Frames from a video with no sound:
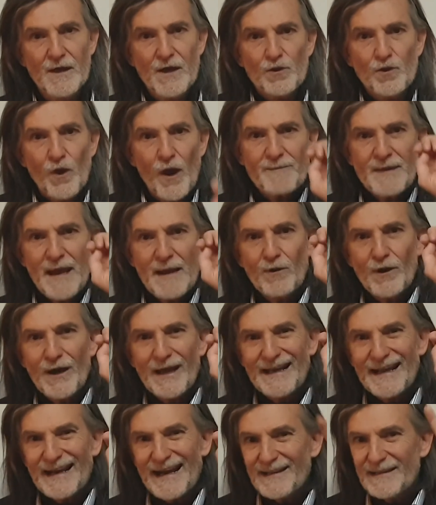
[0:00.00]
Noi abbiamo
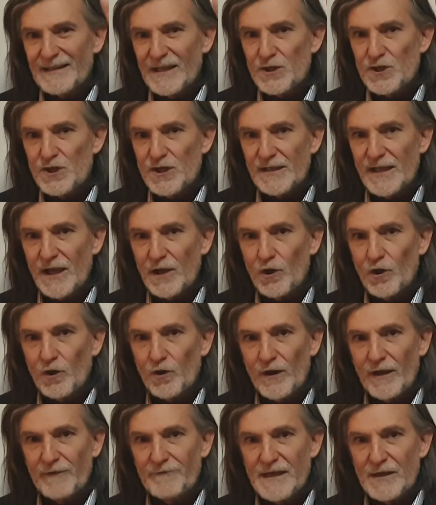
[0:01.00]
la grande C del
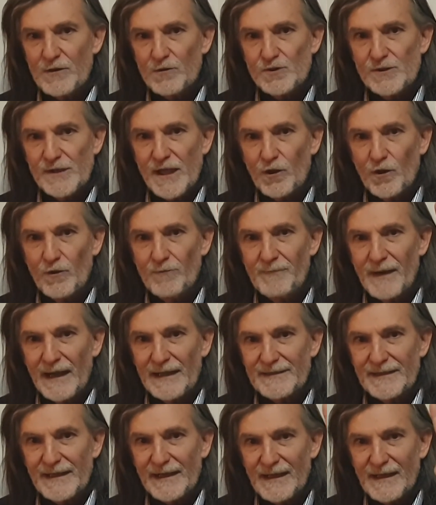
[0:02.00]
coronavirus da
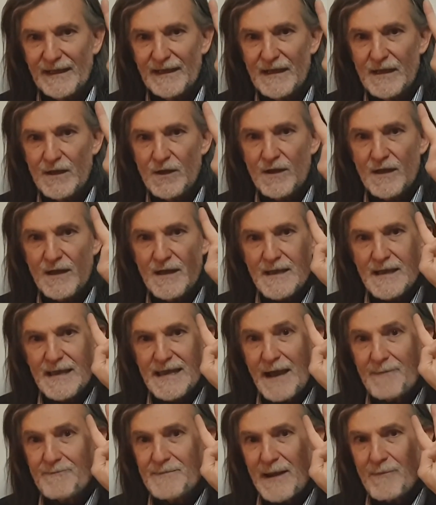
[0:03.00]
combattere
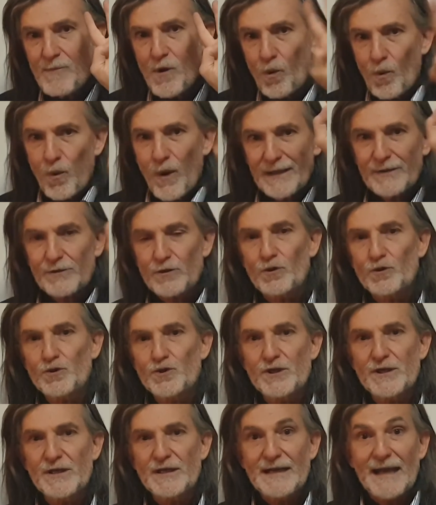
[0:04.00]
e abbiamo
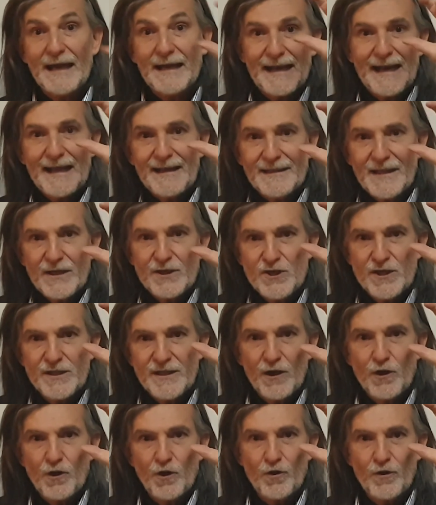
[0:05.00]
4C, la grande C
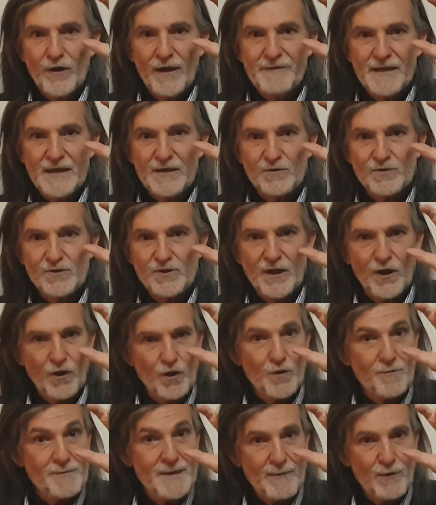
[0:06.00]
del coronavirus che noi
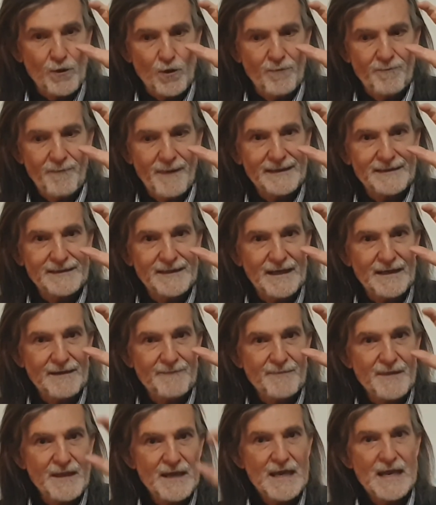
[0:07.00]
dobbiamo
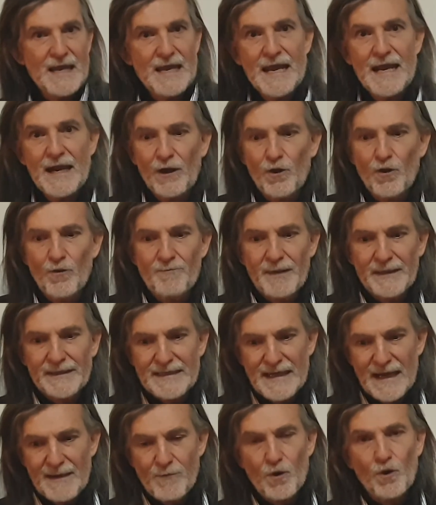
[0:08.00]
combattere e la
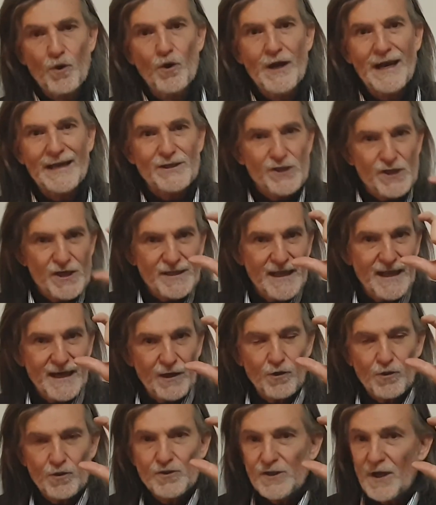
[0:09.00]
combattiamo con la C
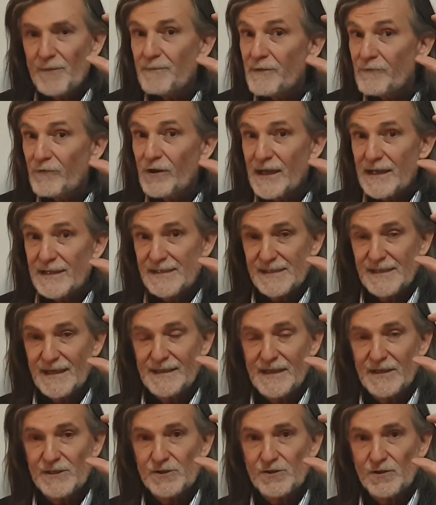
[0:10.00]
della consapevolezza
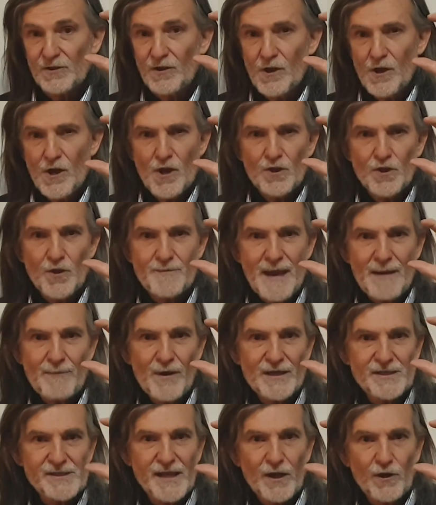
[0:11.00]
adesso. Dobbiamo
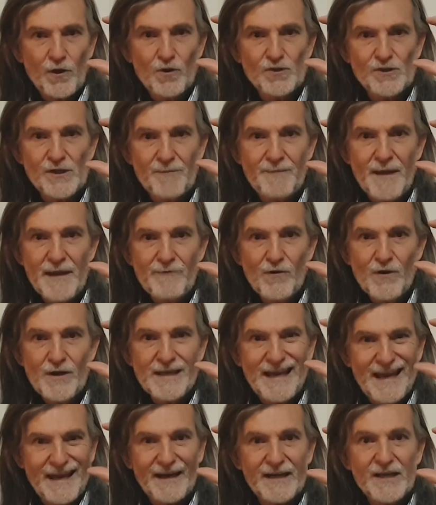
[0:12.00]
essere consapevoli
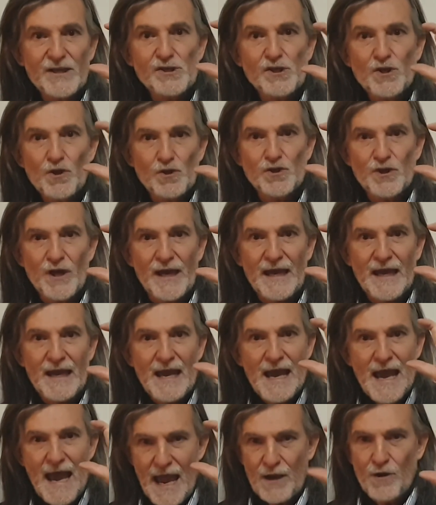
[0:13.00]
che il rischio c'è,
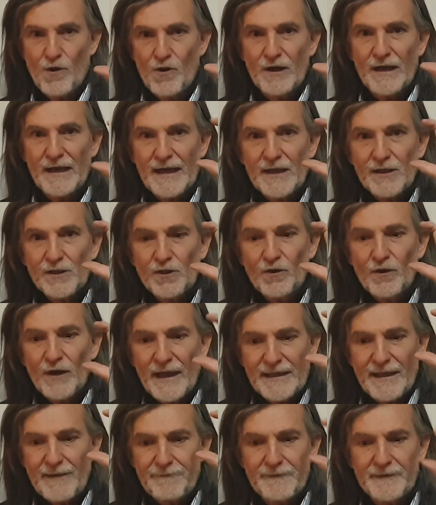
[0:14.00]
è concreto
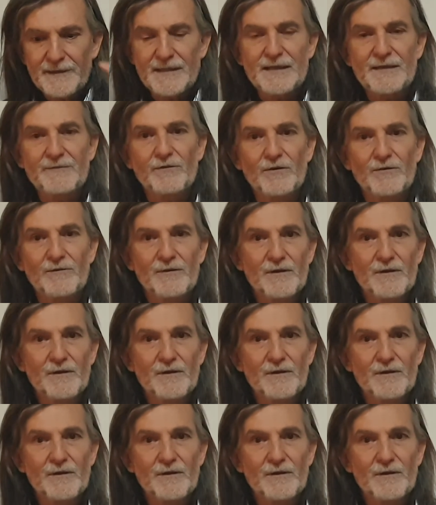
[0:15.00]
ed effettivo.